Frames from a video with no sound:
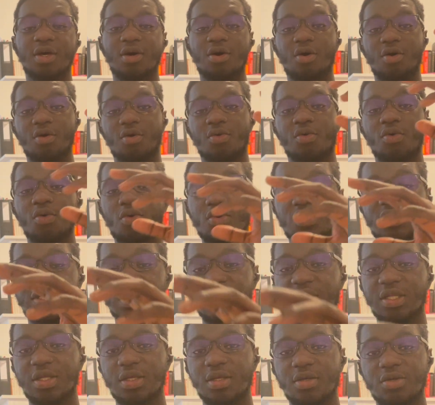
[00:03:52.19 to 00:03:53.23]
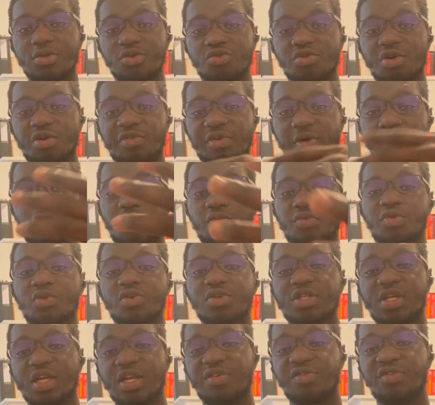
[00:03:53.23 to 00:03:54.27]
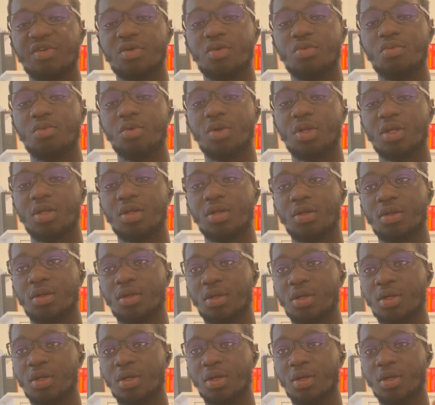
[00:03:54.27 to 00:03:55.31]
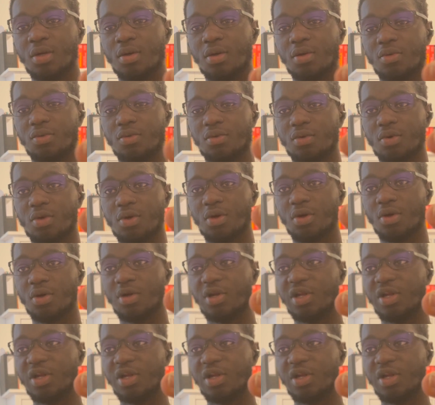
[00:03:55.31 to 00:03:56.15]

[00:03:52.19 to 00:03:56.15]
En gros, c'est je dois faire confiance à l'effet cumulé. Donc, euh,